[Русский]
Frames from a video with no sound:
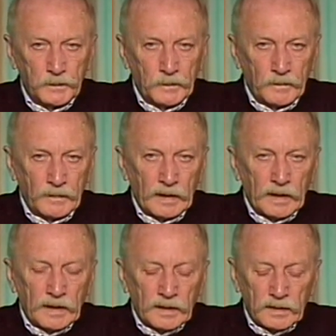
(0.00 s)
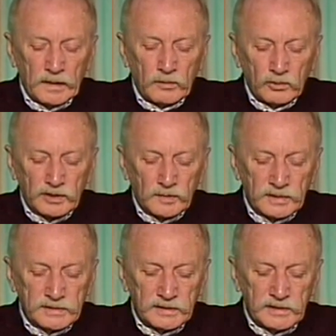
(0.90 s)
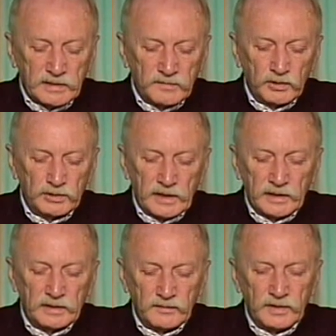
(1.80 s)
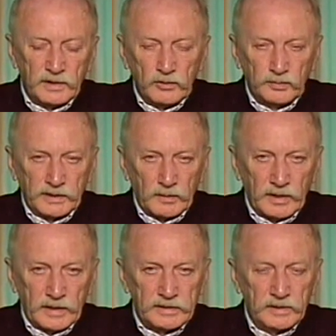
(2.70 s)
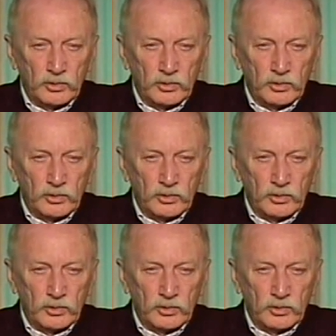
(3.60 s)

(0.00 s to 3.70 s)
Так. А утром отцелить, вот это вы и употребляете.